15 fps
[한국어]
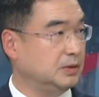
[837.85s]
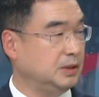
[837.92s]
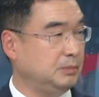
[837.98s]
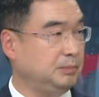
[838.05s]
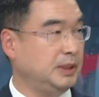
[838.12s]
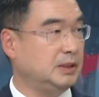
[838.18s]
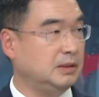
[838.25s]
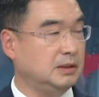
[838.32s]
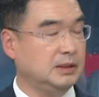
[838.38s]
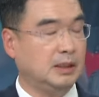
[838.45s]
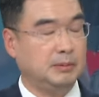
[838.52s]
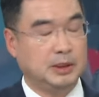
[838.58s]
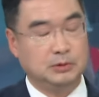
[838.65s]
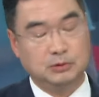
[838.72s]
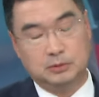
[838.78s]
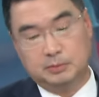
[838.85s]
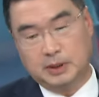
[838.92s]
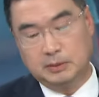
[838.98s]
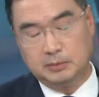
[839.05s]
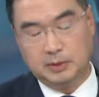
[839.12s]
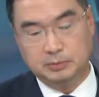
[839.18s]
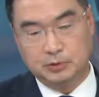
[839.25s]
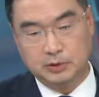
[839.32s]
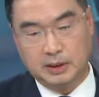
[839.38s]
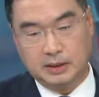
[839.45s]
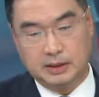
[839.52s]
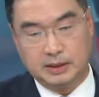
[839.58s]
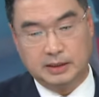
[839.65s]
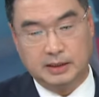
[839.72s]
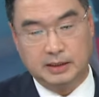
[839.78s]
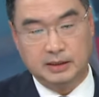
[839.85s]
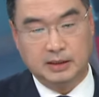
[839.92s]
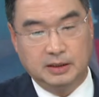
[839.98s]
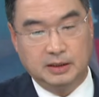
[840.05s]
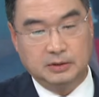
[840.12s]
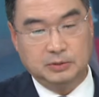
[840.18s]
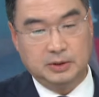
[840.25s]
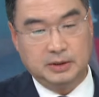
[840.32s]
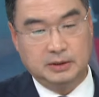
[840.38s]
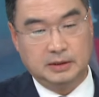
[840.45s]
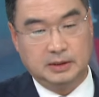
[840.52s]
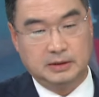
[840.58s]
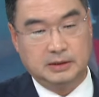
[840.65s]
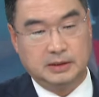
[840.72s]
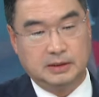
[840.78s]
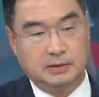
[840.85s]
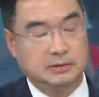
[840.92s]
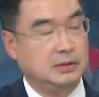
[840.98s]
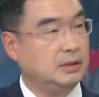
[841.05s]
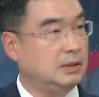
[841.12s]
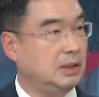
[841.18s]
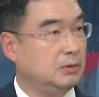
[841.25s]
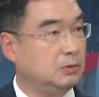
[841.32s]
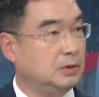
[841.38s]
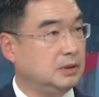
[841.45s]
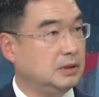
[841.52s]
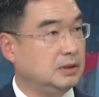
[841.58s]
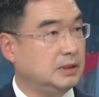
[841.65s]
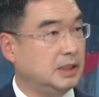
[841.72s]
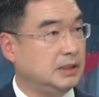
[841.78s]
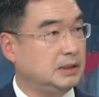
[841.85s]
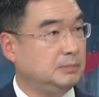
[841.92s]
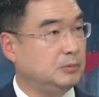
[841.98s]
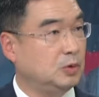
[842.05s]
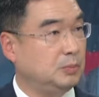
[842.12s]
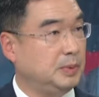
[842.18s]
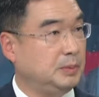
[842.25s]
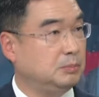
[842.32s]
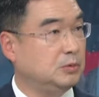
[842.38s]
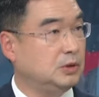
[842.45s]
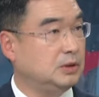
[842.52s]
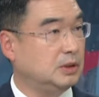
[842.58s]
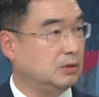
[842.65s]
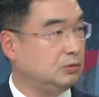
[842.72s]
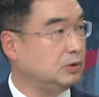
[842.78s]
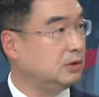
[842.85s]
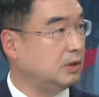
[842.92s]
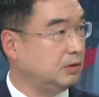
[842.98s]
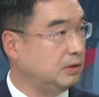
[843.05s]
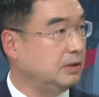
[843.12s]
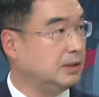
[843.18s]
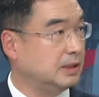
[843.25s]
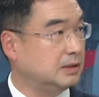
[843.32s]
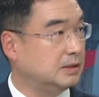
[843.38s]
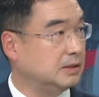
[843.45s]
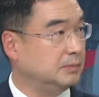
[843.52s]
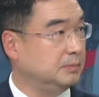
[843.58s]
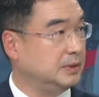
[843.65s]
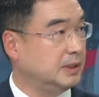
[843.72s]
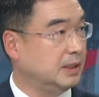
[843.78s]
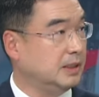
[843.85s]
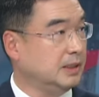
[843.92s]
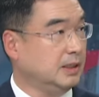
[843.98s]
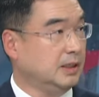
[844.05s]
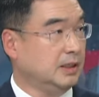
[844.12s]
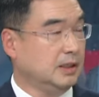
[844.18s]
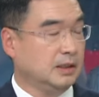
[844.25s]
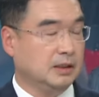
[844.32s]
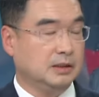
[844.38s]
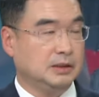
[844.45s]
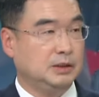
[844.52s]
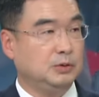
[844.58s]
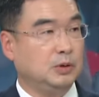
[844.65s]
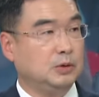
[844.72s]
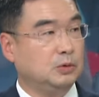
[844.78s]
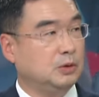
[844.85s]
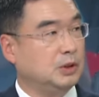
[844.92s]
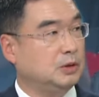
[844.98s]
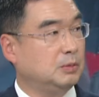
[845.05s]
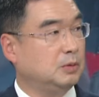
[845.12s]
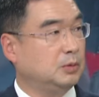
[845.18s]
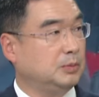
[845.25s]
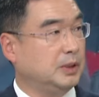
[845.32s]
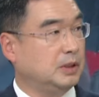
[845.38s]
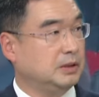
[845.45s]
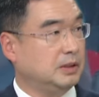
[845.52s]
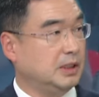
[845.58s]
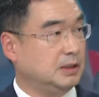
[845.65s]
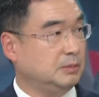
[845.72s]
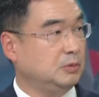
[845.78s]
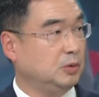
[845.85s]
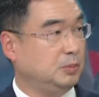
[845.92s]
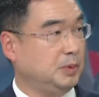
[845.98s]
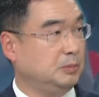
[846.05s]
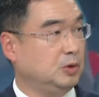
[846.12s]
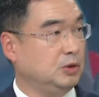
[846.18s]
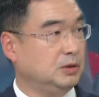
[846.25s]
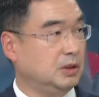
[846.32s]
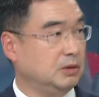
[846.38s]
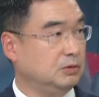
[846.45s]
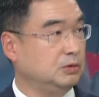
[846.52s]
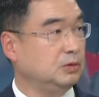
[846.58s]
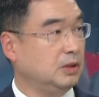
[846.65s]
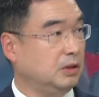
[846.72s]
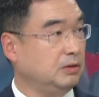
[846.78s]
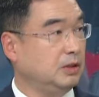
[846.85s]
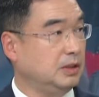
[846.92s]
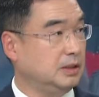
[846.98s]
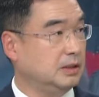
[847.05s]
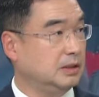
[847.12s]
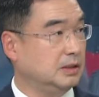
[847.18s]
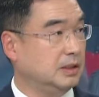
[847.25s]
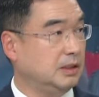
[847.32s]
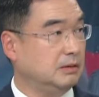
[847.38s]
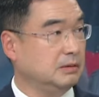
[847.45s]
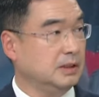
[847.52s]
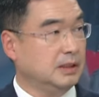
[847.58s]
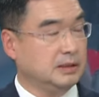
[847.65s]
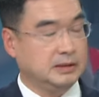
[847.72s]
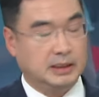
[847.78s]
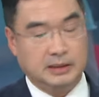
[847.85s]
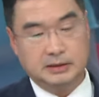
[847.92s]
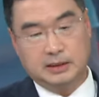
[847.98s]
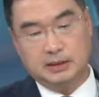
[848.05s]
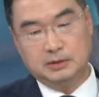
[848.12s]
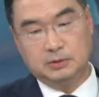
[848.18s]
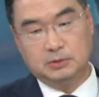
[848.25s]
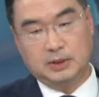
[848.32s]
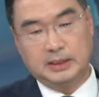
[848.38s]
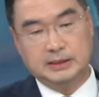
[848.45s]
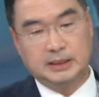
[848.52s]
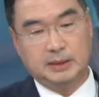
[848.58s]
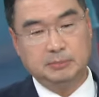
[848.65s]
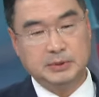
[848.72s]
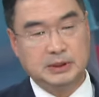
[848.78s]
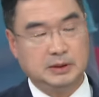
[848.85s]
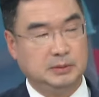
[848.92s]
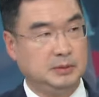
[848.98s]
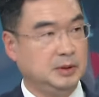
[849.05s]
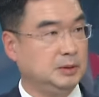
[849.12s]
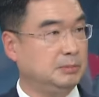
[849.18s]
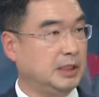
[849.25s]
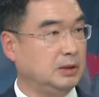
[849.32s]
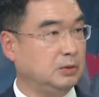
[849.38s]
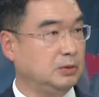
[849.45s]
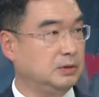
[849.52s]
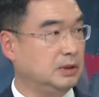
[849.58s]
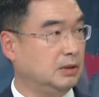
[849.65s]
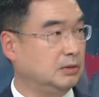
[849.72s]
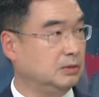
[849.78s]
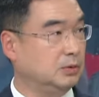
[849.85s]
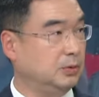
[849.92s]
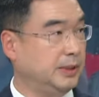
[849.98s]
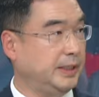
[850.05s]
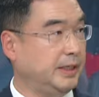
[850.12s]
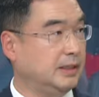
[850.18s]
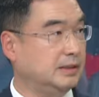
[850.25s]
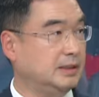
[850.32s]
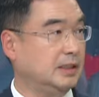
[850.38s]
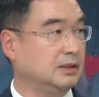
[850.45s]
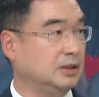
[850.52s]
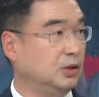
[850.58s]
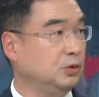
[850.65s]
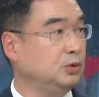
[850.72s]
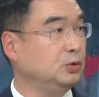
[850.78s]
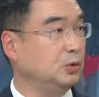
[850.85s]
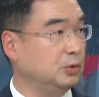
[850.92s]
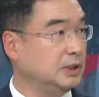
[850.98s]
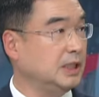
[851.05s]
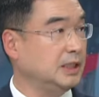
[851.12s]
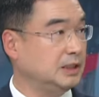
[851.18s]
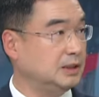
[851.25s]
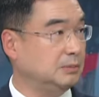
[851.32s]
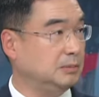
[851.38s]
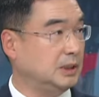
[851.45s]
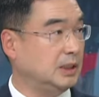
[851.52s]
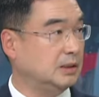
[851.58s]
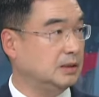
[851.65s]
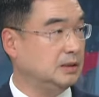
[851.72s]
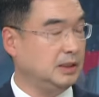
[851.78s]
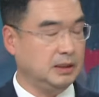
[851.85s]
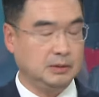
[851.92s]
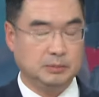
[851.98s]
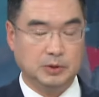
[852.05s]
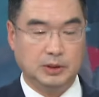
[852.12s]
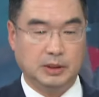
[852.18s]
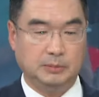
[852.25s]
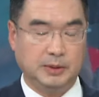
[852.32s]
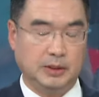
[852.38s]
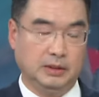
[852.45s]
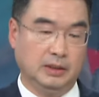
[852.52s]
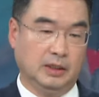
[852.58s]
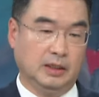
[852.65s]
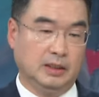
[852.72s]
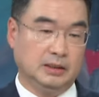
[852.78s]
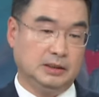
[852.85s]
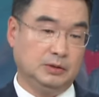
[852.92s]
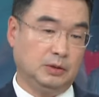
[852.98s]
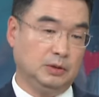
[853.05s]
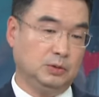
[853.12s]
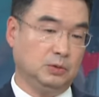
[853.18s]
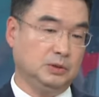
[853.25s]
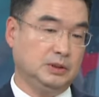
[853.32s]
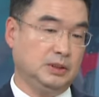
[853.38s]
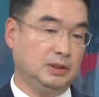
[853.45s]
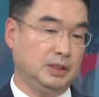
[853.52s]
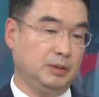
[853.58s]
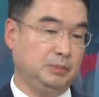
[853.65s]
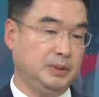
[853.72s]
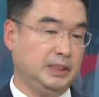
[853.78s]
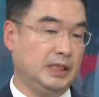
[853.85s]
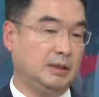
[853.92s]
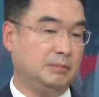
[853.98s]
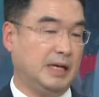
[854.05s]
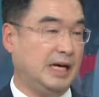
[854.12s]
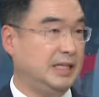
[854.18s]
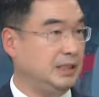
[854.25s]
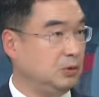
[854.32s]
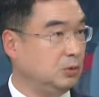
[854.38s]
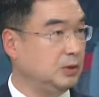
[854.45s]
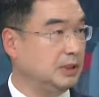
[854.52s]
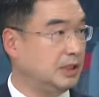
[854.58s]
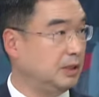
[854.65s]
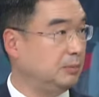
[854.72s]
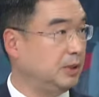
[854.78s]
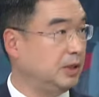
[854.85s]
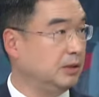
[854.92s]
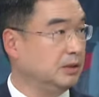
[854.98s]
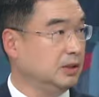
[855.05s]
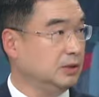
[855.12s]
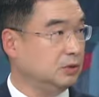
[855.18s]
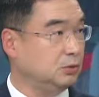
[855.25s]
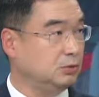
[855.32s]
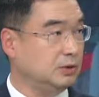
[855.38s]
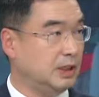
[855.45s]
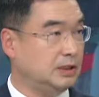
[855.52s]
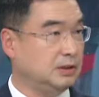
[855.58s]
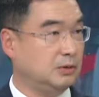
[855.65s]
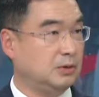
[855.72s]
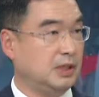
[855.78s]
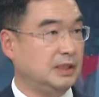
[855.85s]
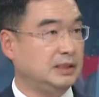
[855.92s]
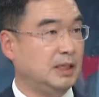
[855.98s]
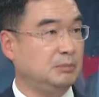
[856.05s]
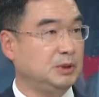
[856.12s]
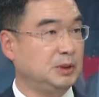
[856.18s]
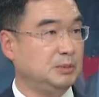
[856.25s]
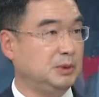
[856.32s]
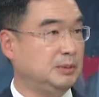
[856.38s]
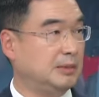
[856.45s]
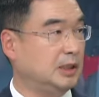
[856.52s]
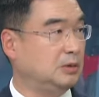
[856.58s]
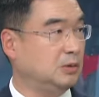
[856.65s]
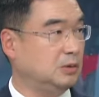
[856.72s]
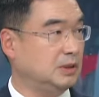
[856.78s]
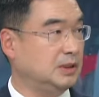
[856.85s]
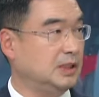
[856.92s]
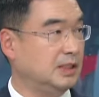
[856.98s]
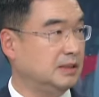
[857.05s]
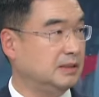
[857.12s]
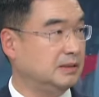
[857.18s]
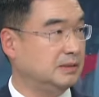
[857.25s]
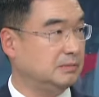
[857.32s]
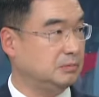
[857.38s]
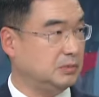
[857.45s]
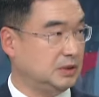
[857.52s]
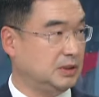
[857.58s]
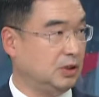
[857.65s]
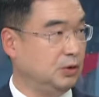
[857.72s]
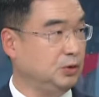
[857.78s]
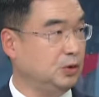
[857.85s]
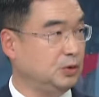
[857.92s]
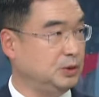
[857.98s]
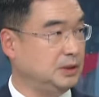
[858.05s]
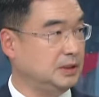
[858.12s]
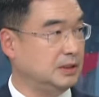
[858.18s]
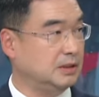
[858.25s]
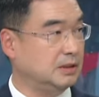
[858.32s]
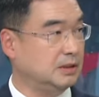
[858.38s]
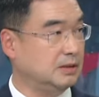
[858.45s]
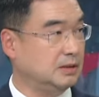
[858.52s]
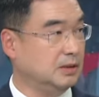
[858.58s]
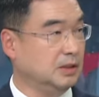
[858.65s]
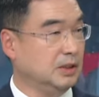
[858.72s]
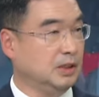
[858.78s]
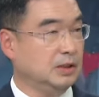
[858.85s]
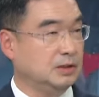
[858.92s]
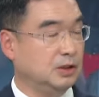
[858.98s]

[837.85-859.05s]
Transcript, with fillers: 예. 이 피크를 잡아주는 방법 중에 하나가 최근에 이제 건설되고 있는 대심도 빗물 저류 터널 같은 겁니다. 음. 그 신월동에도 보면 대심도 빗물 저류 터널이 있는데요. 예. 자체적으로 한 32만 톤 정도의 그냥 저류 용량이 있습니다. 그 음. 얘기는 뭐냐면 신월동 지역에 비가 많이 오게 되면 순간적으로 한 32만 톤을 그냥 저류시키는 거죠. 음.